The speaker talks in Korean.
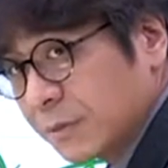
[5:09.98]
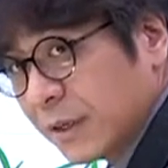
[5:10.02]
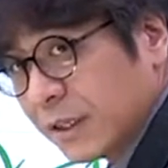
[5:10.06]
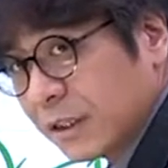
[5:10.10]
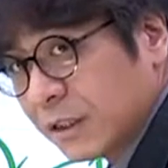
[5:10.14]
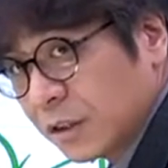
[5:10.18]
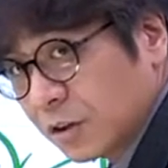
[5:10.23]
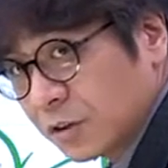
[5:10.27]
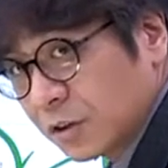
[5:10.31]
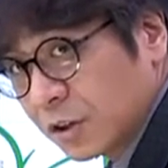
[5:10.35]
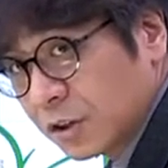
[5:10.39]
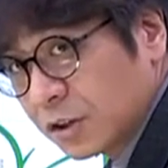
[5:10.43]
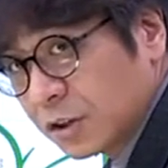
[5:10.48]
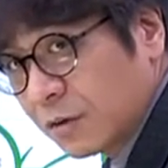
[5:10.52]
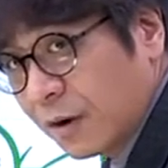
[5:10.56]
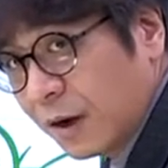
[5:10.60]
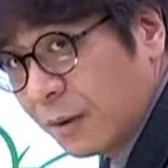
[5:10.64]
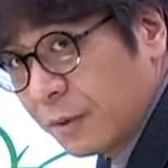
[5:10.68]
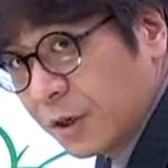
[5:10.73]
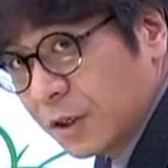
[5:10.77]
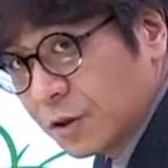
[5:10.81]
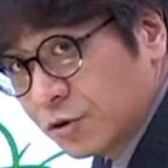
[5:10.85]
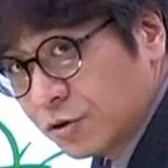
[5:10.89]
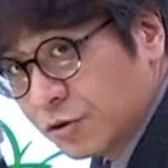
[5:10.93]
봤던 것처럼
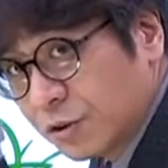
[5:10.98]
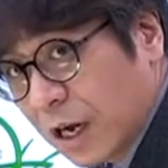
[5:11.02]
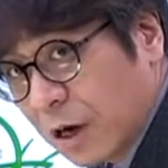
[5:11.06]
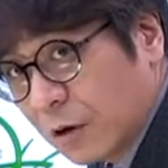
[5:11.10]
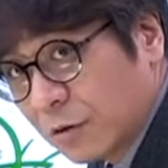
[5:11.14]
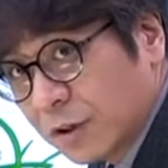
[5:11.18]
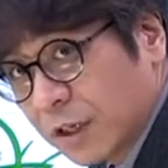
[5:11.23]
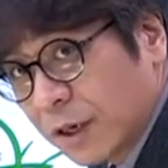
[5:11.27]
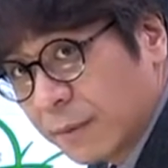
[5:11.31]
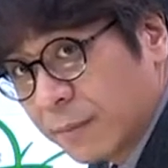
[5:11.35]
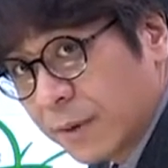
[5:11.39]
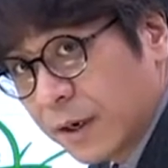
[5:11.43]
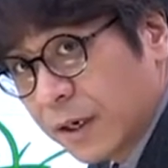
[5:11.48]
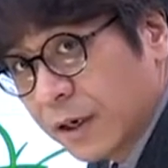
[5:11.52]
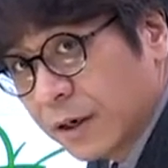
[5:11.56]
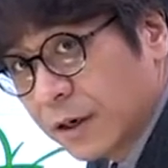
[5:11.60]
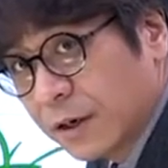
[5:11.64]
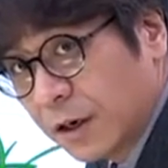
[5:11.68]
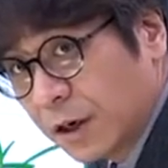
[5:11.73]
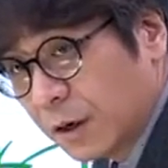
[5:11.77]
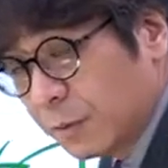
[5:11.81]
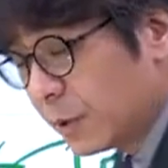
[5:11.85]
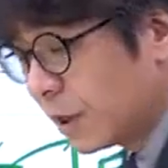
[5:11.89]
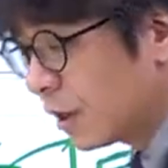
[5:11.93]
화면이 쭉 나온단 말이에요.
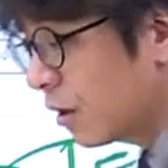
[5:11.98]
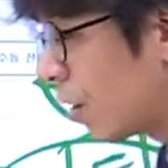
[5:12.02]
그러면